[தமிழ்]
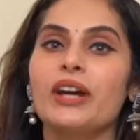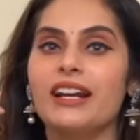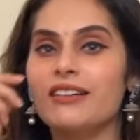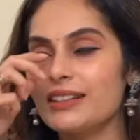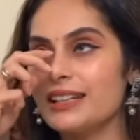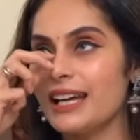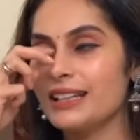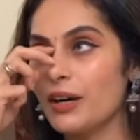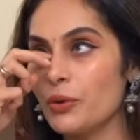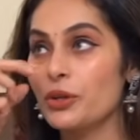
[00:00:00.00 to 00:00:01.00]
எனக்கு வந்து
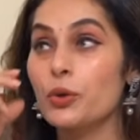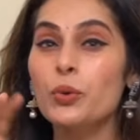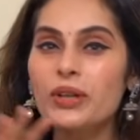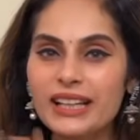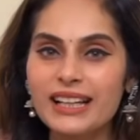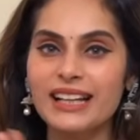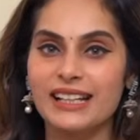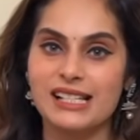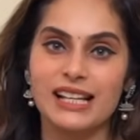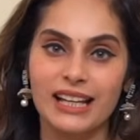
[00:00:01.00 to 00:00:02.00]
ஏதாவது ஒரு குக்கிங்கில்
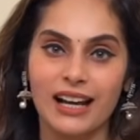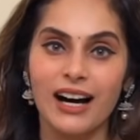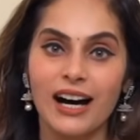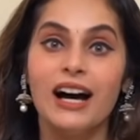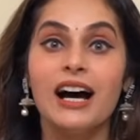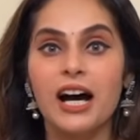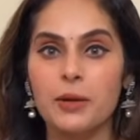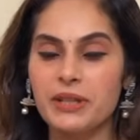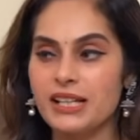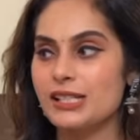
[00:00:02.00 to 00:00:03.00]
இன்னைக்கு செய்யலாம்
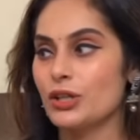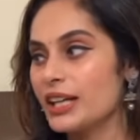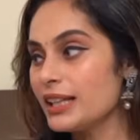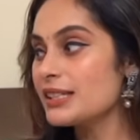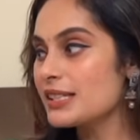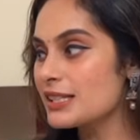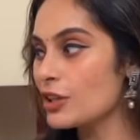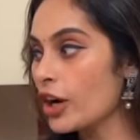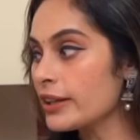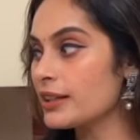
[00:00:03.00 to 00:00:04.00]
அப்படின்னு சொல்லி திஸ் இஸ்
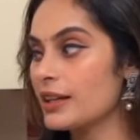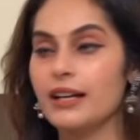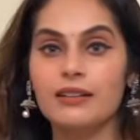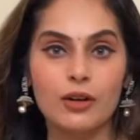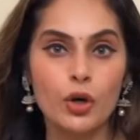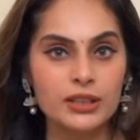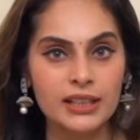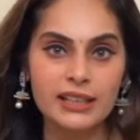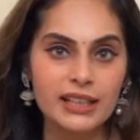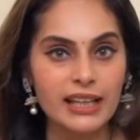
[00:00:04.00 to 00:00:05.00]
நாட் லைக்
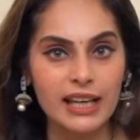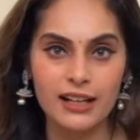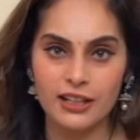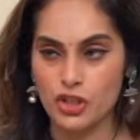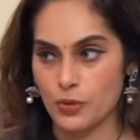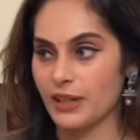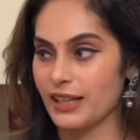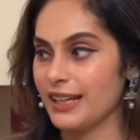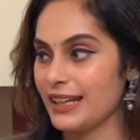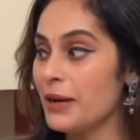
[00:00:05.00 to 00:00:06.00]
ஒத்தென்டிக் கேரளா டிஷ்
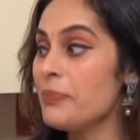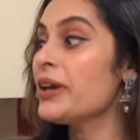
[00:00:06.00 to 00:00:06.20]
மாதிரியெல்லாம் இல்லை